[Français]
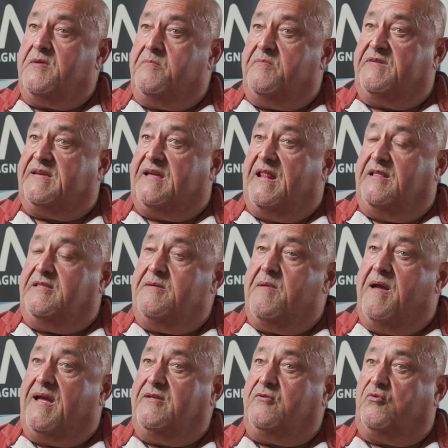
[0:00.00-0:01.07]
parce qu'elle a
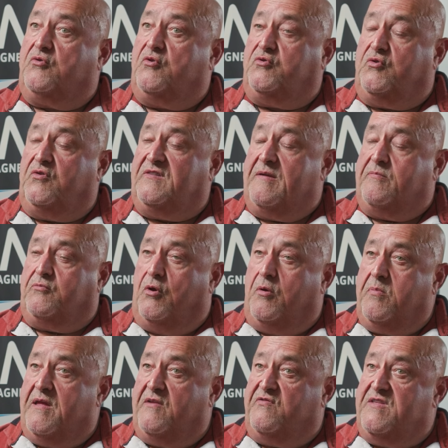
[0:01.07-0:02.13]
démarré donc le 2
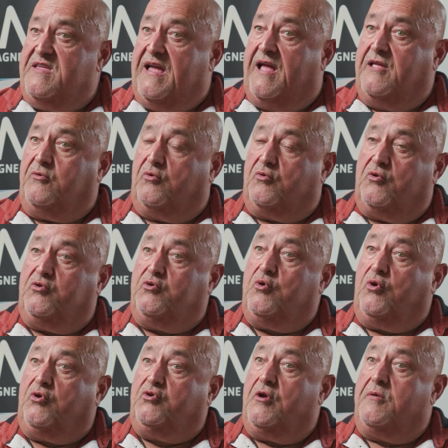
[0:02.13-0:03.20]
septembre, elle finira donc le 2
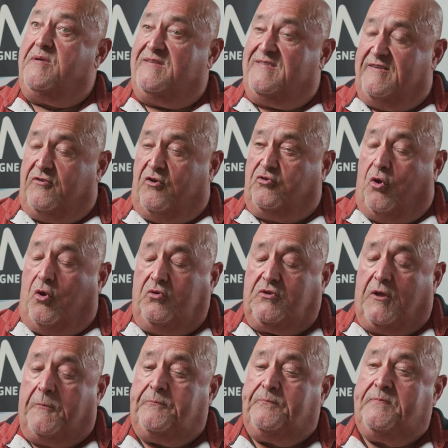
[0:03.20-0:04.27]
octobre à
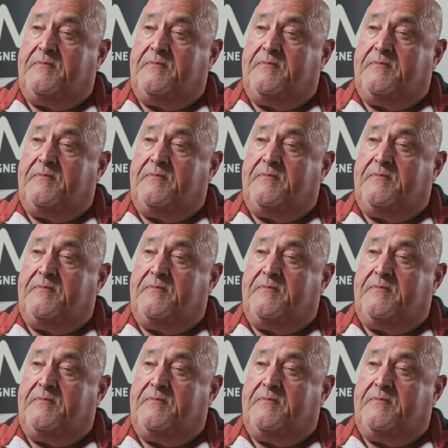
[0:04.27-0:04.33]
16h30.